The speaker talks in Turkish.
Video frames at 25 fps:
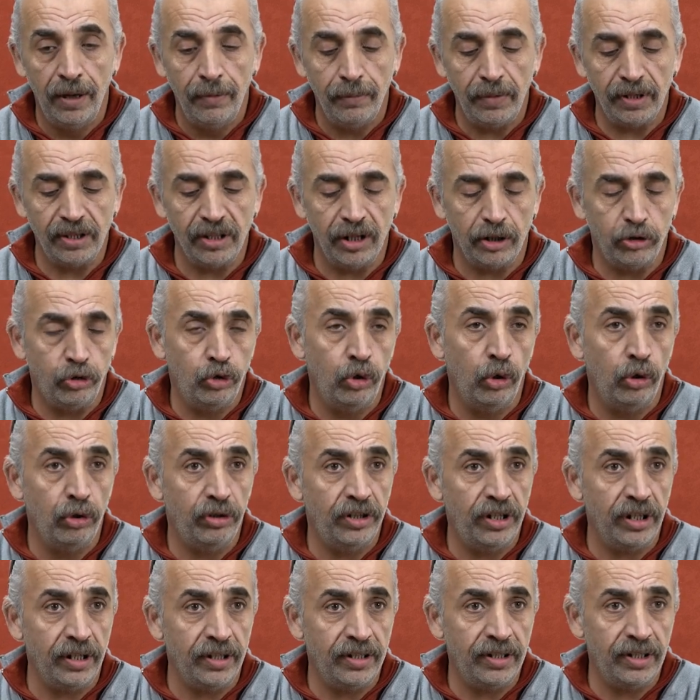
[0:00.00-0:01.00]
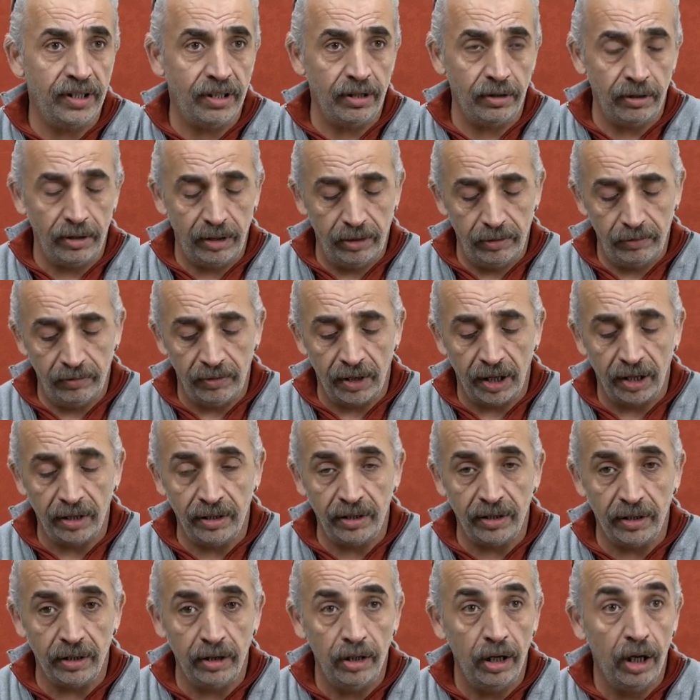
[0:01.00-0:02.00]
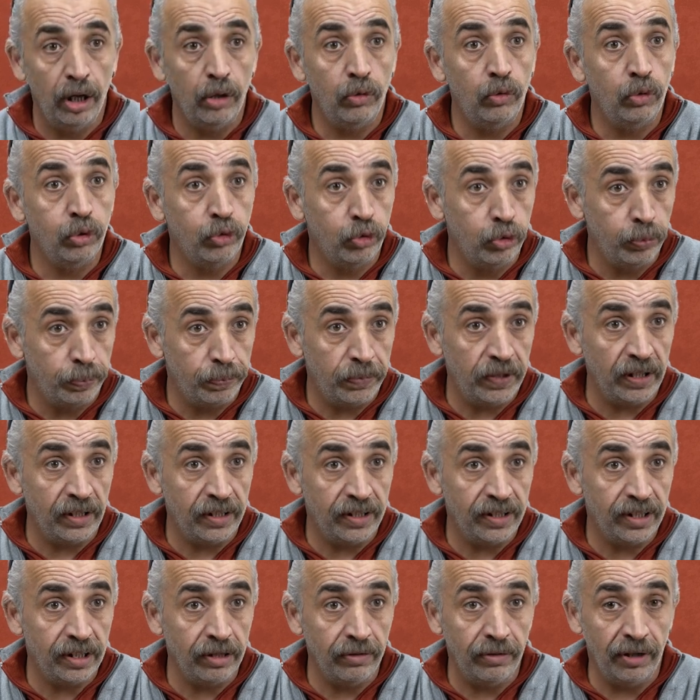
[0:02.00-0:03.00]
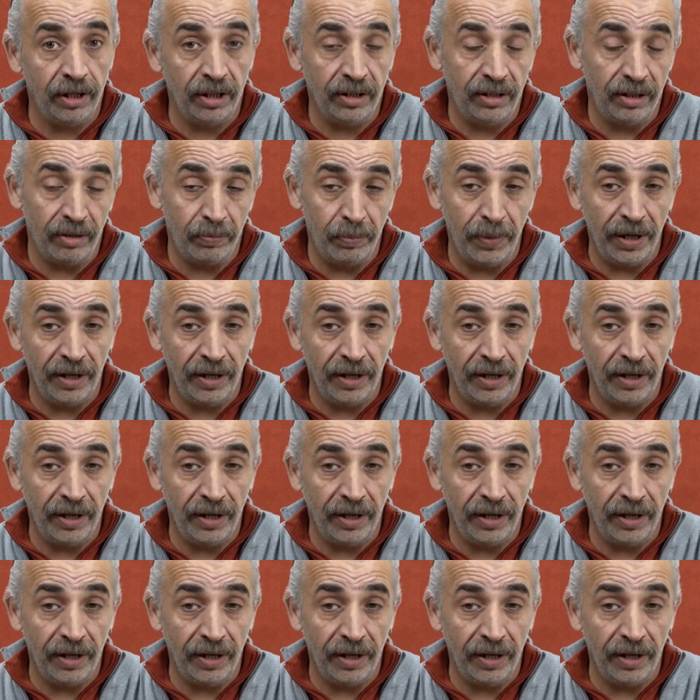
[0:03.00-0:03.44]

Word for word: mesela çöl tilkisi vardır, kutup tilkisi vardır.